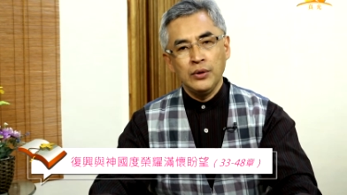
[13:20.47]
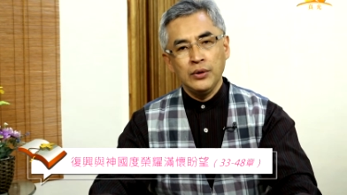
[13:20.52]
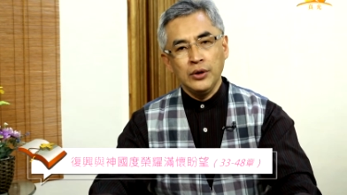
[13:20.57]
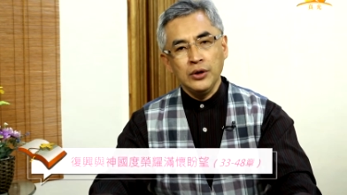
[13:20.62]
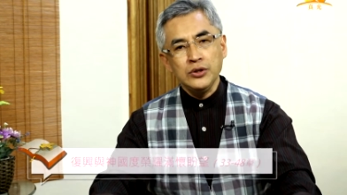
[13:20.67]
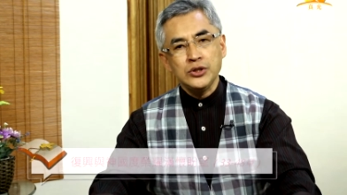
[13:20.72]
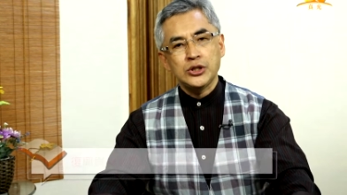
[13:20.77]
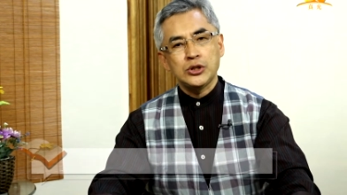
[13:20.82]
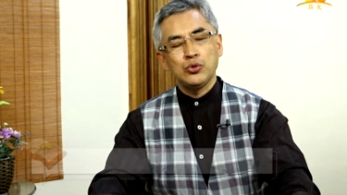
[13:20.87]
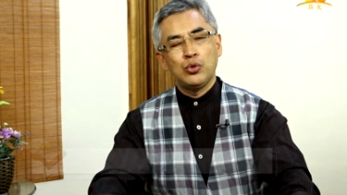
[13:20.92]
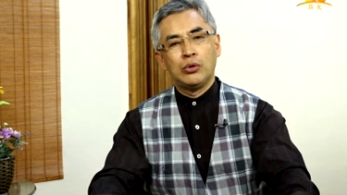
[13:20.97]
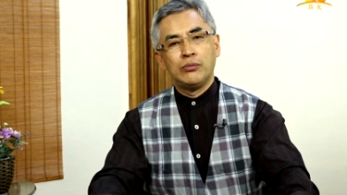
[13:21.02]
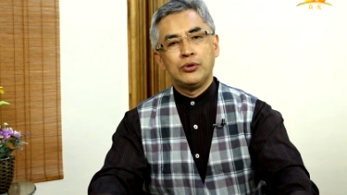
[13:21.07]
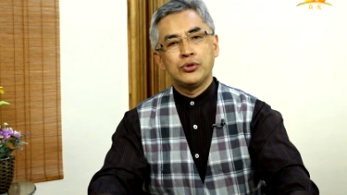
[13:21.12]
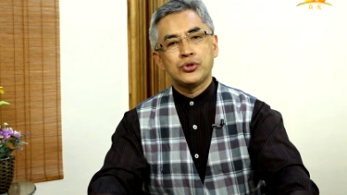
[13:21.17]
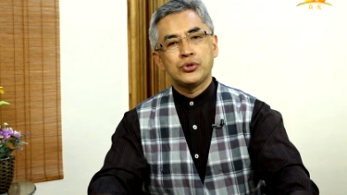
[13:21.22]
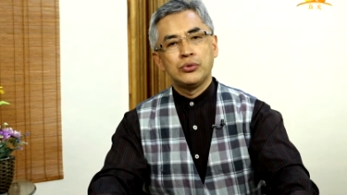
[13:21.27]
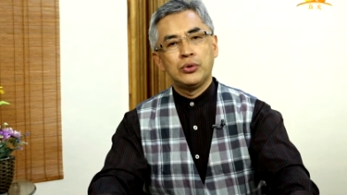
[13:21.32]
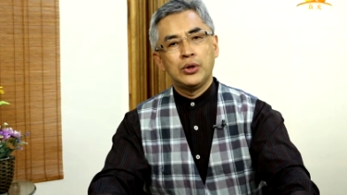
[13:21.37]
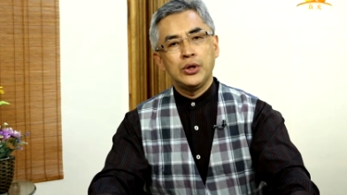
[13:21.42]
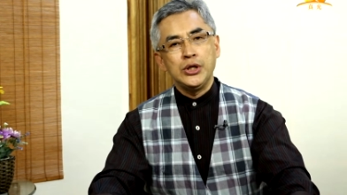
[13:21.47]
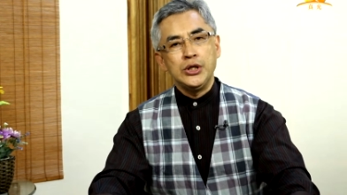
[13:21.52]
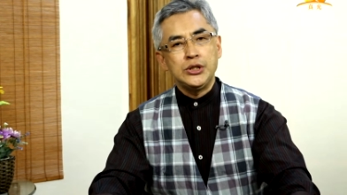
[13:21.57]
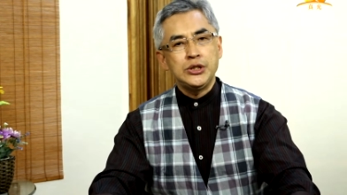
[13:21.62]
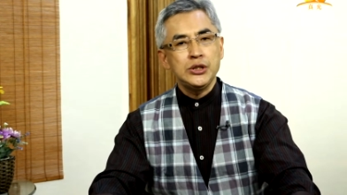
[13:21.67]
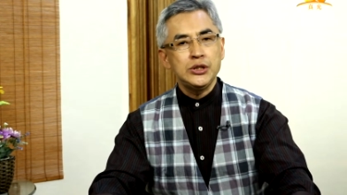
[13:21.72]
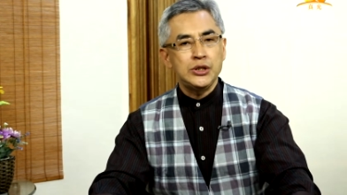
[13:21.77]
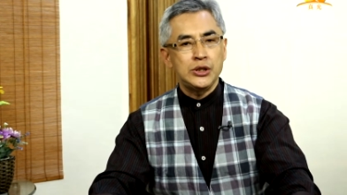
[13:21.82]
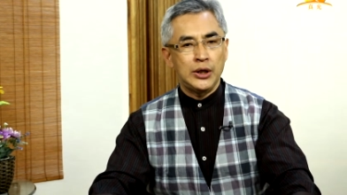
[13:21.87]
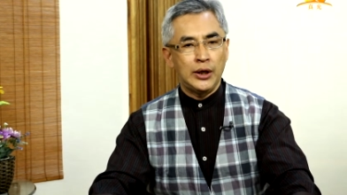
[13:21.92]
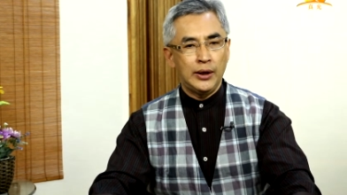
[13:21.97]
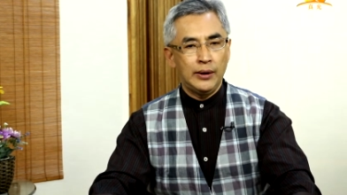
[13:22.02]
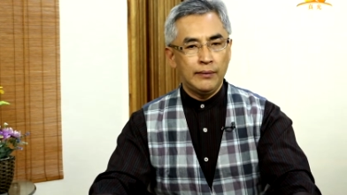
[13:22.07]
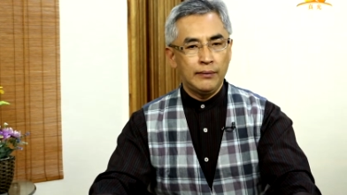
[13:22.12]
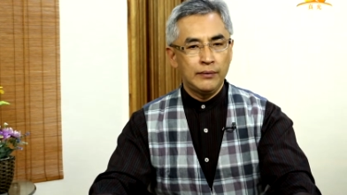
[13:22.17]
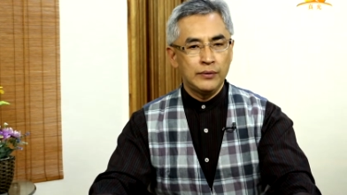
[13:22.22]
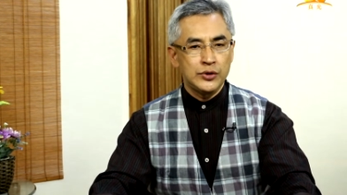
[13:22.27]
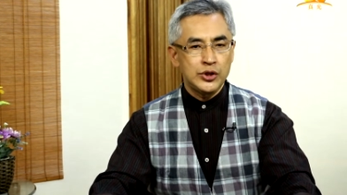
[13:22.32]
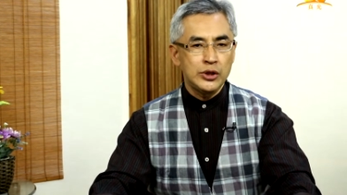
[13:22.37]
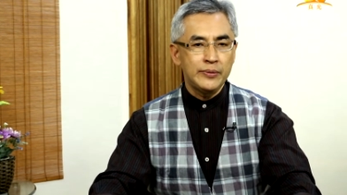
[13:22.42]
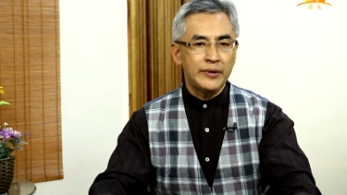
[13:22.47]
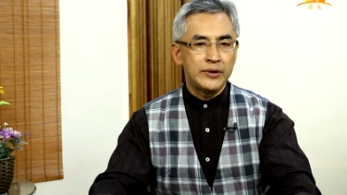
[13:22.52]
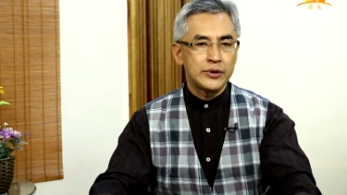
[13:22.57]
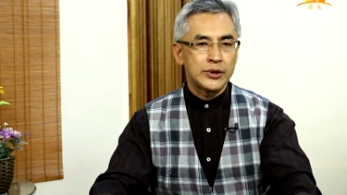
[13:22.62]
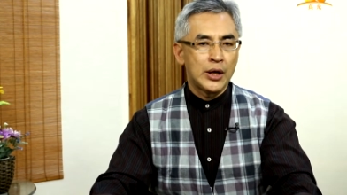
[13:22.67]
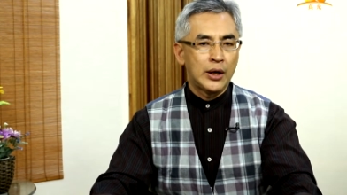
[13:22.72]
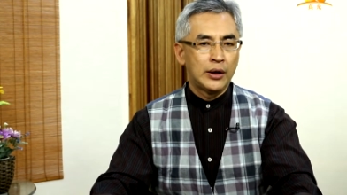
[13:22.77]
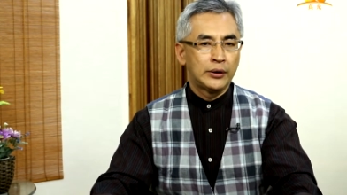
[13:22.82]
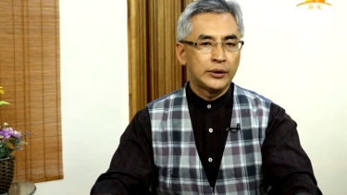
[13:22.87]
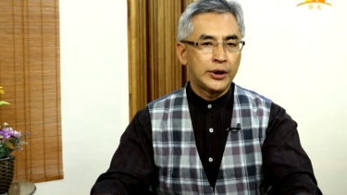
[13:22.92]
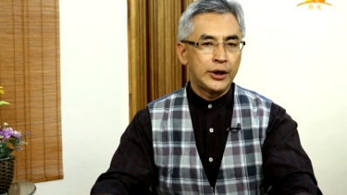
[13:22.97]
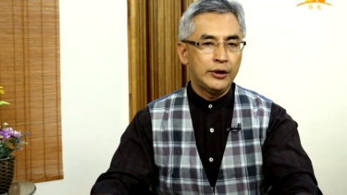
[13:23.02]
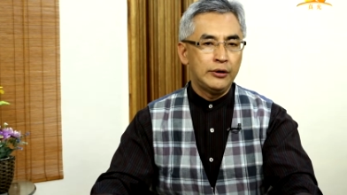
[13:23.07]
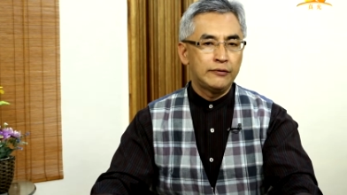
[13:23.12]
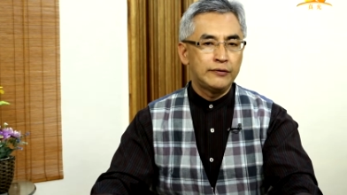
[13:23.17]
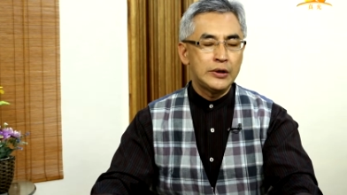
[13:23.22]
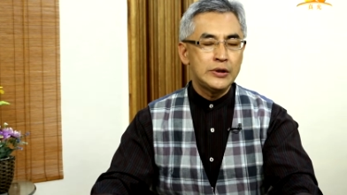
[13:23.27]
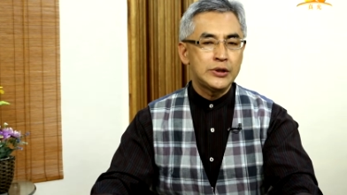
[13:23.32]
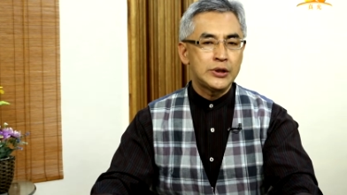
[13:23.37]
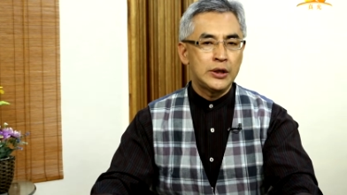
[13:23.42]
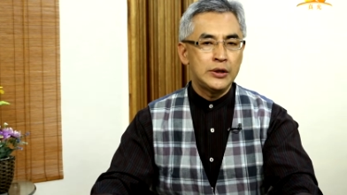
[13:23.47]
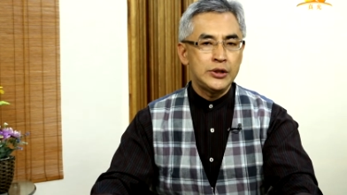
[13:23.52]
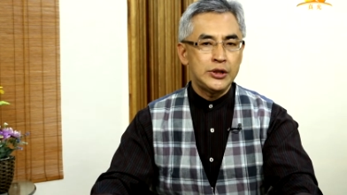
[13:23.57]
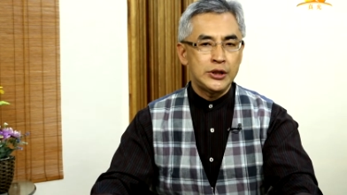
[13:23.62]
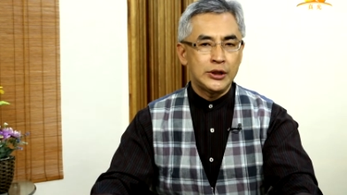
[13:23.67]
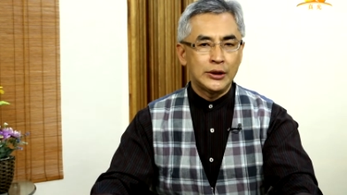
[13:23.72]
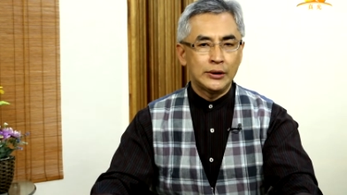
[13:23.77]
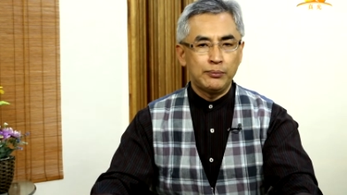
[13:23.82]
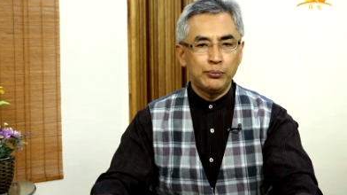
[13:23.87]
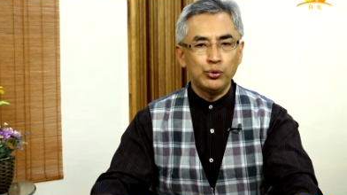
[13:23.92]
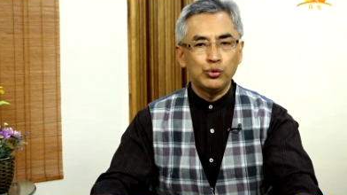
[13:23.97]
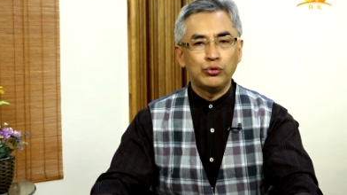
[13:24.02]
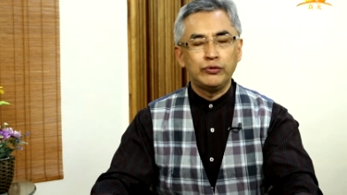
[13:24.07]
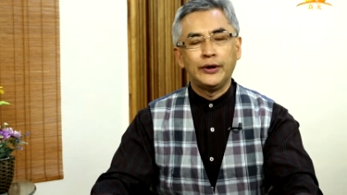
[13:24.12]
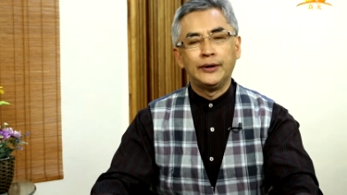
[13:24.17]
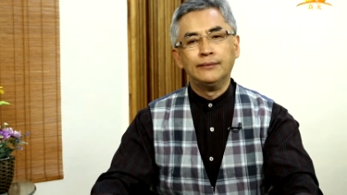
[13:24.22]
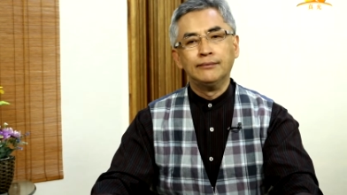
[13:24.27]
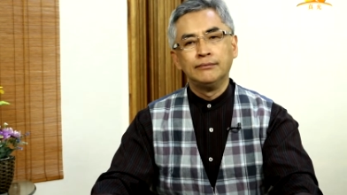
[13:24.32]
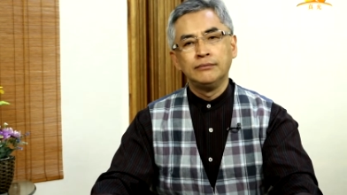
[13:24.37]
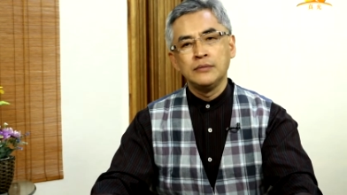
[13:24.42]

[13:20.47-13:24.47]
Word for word: 因此，我们说《以西结基本上可以分成几个部分。